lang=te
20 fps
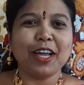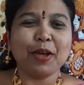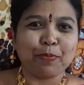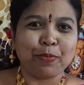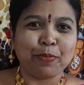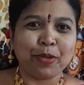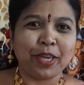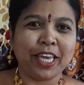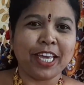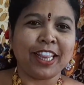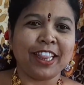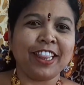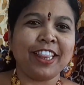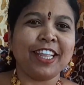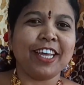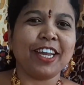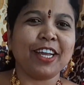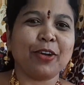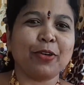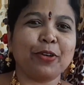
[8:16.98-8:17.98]
మీ
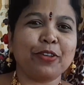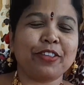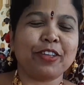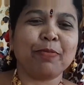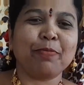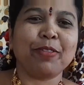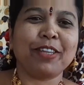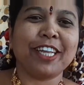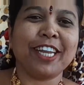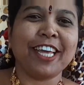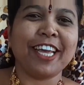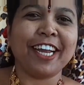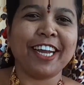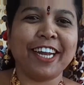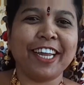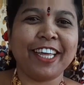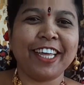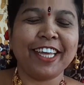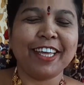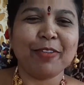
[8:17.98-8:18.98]
అందరి కోసం
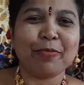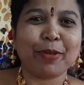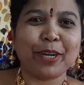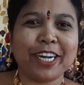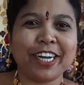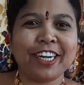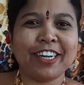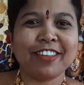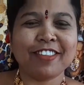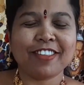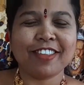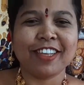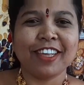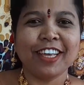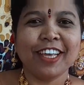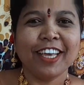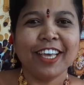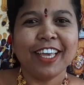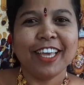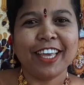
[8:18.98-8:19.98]
తినేయండి ఫ్రెండ్స్
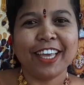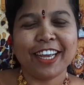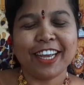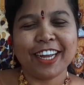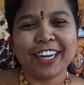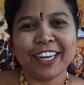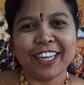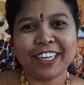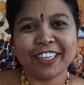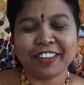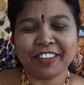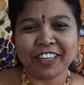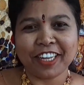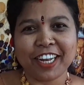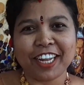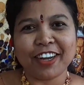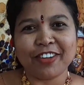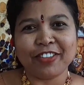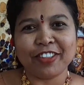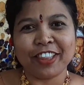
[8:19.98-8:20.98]
ఇక టేస్ట్
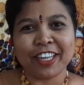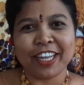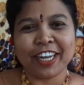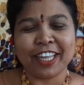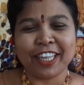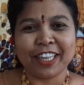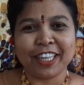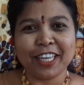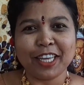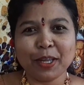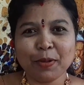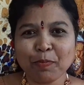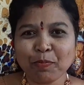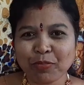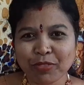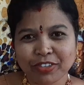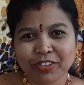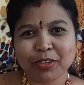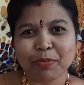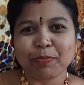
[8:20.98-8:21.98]
ఎలా ఉందనేది
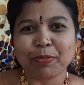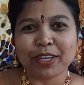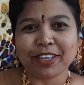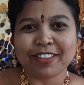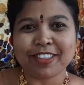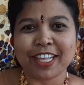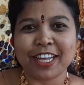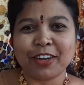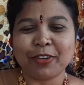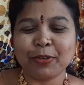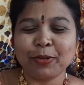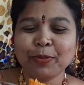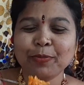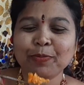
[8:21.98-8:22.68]
చెప్పేస్తాను